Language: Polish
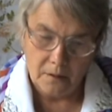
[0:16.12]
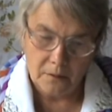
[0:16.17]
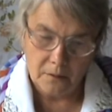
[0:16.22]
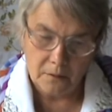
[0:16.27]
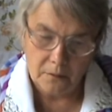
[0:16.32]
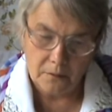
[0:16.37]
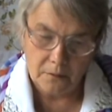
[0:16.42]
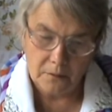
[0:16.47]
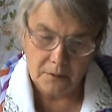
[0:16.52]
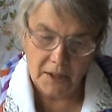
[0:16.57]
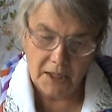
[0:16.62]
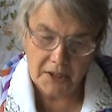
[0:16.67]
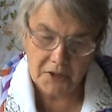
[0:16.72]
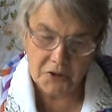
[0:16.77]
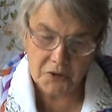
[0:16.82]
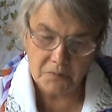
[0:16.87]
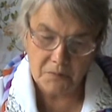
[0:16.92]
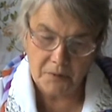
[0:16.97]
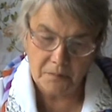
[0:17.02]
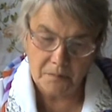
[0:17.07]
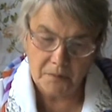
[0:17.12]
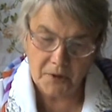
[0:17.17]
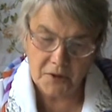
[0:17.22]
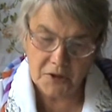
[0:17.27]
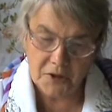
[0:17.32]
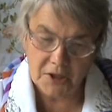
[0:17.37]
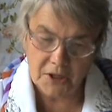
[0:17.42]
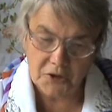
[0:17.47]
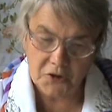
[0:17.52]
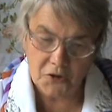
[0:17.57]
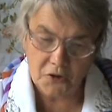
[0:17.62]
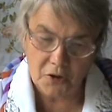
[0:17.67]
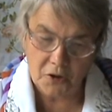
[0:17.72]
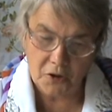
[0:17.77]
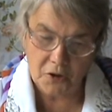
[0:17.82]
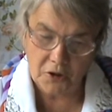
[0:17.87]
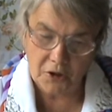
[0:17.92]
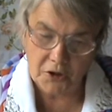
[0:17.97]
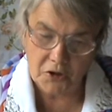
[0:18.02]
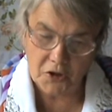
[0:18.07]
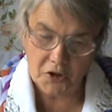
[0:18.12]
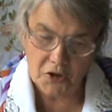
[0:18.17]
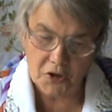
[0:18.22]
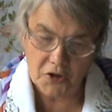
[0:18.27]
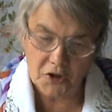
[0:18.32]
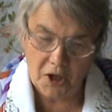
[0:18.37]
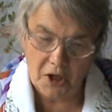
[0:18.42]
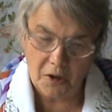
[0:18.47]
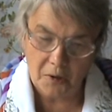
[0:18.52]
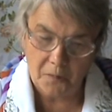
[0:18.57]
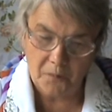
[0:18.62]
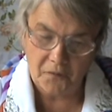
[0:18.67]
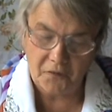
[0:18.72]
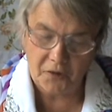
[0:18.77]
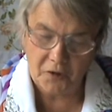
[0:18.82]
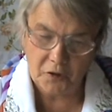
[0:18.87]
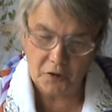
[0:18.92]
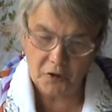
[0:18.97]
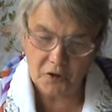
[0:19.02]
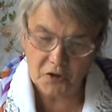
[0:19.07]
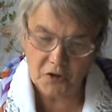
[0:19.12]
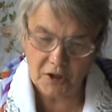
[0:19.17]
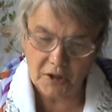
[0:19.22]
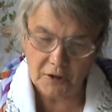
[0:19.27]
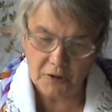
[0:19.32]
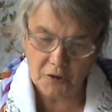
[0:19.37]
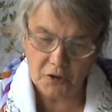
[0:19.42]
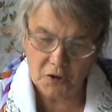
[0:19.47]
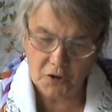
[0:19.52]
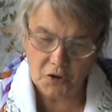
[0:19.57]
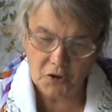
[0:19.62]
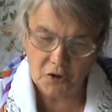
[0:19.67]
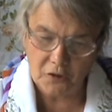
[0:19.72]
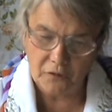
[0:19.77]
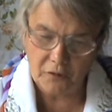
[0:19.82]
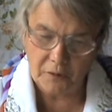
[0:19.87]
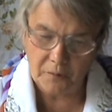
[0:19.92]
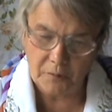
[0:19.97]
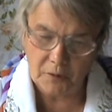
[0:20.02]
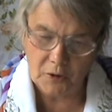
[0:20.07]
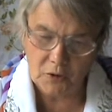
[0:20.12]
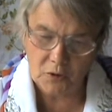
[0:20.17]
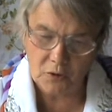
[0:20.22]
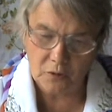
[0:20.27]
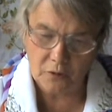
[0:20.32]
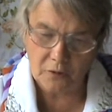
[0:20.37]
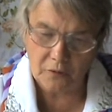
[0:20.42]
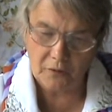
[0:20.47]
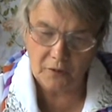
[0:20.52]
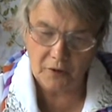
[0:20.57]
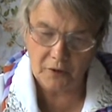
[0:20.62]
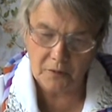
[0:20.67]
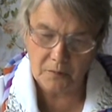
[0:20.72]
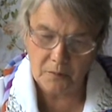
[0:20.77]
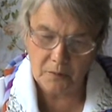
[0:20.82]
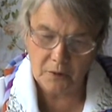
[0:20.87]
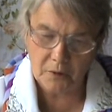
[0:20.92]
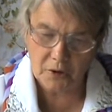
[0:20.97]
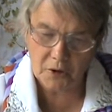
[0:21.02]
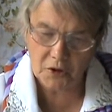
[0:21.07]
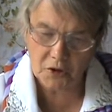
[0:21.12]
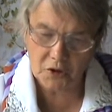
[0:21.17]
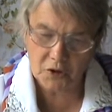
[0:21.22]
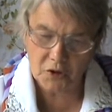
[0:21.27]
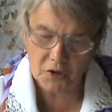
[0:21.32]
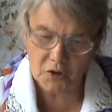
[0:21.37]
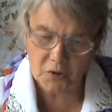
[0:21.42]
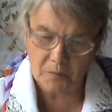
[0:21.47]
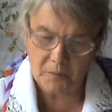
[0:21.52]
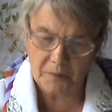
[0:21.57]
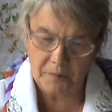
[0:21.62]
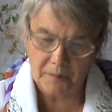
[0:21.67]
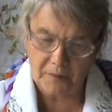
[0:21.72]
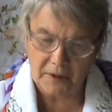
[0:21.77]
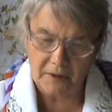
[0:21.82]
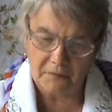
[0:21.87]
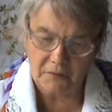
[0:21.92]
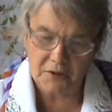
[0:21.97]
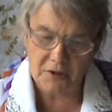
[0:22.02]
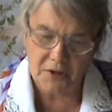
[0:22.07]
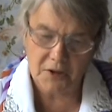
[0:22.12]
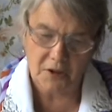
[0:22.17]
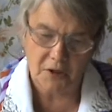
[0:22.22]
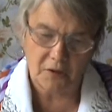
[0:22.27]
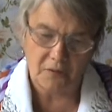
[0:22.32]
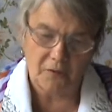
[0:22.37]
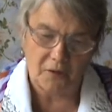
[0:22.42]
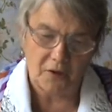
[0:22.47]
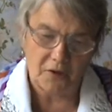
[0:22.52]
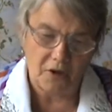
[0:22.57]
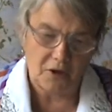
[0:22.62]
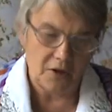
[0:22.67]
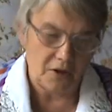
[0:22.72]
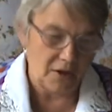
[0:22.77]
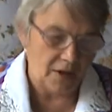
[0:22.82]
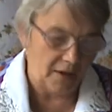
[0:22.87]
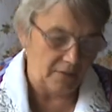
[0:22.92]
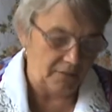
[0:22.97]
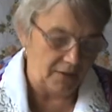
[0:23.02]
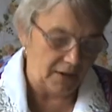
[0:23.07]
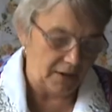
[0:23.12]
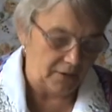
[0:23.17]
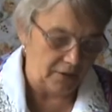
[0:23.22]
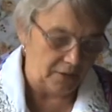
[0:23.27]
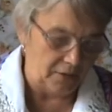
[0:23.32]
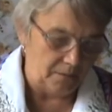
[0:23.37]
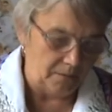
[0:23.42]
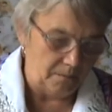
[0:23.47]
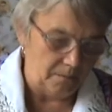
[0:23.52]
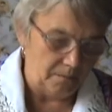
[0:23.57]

Dasz mi poznać drogę życia, obfitość radości w obliczu Twoim, rozkosz po prawicy Twojej na wieki.